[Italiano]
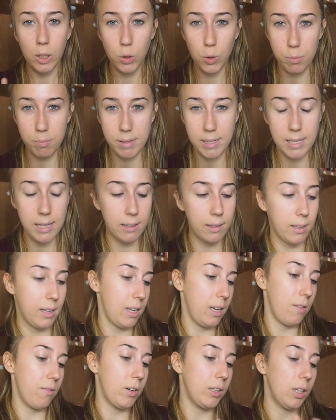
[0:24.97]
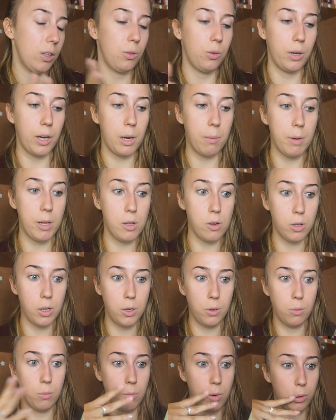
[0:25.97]
non pensate che vado a truccarmi gli
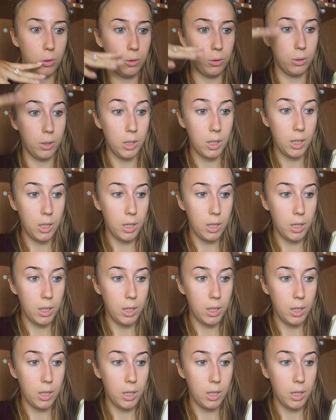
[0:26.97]
occhi in un modo